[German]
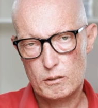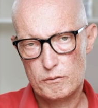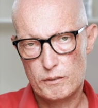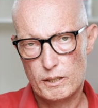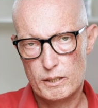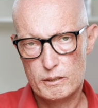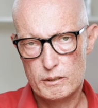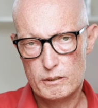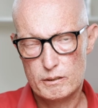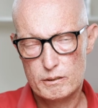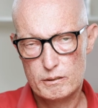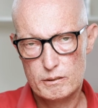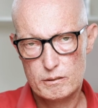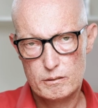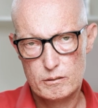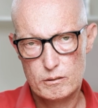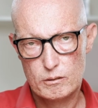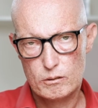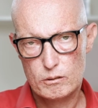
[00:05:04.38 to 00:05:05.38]
auf eine
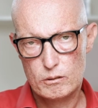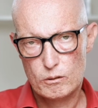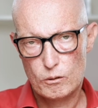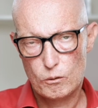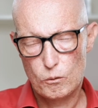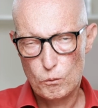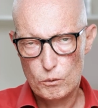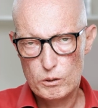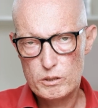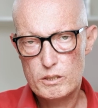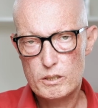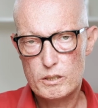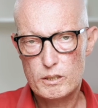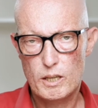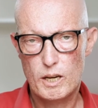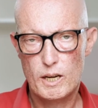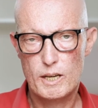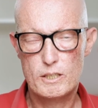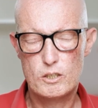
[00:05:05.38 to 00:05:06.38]
hohe
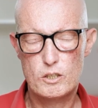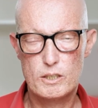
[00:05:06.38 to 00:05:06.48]
Sicherheit